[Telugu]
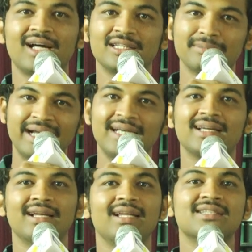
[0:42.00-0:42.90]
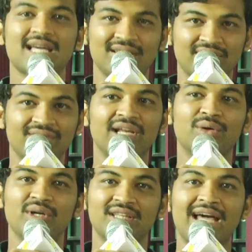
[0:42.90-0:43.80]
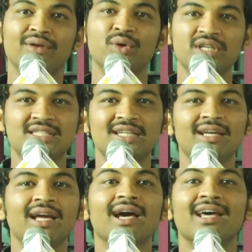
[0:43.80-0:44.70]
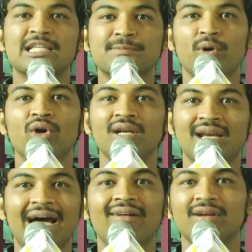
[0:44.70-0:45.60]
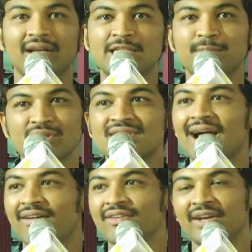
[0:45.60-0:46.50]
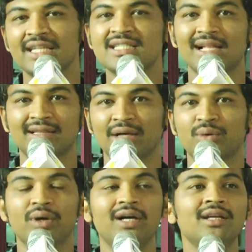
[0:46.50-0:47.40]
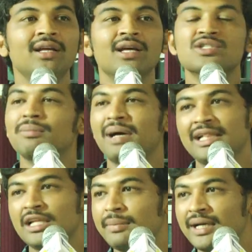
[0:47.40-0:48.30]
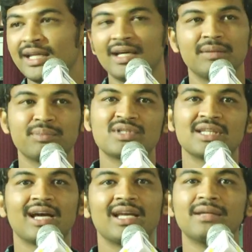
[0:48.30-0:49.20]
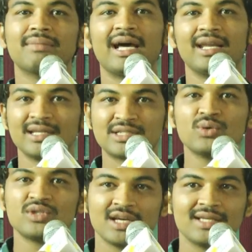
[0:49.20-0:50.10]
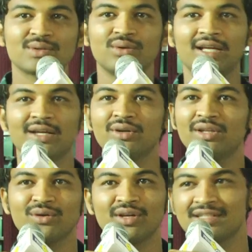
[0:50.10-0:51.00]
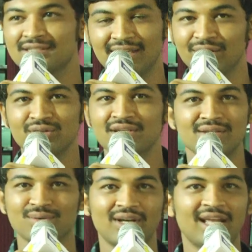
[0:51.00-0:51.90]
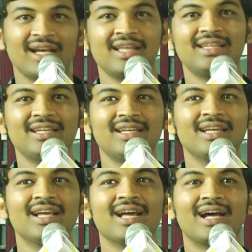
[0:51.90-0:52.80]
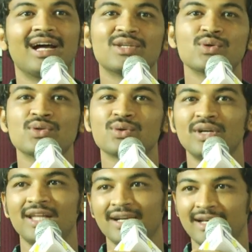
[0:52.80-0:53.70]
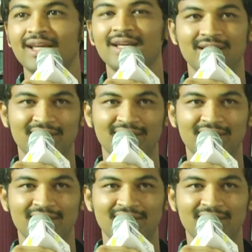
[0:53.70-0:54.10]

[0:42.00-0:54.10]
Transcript: అది బయటికి వెళ్ళి చదవడం లేకుంటే దాని గురించి రెస్పాండ్ రా రెస్పాన్స్ రావడం అనేది చాలా తక్కువ సో బల్దర్ బండి అనే పుస్తకాన్ని బాగానే రిసీవ్ చేసుకున్నారు ఎందుకు ఎందుకు చేసుకున్నారు అనేది చూసుకుంటే అంటే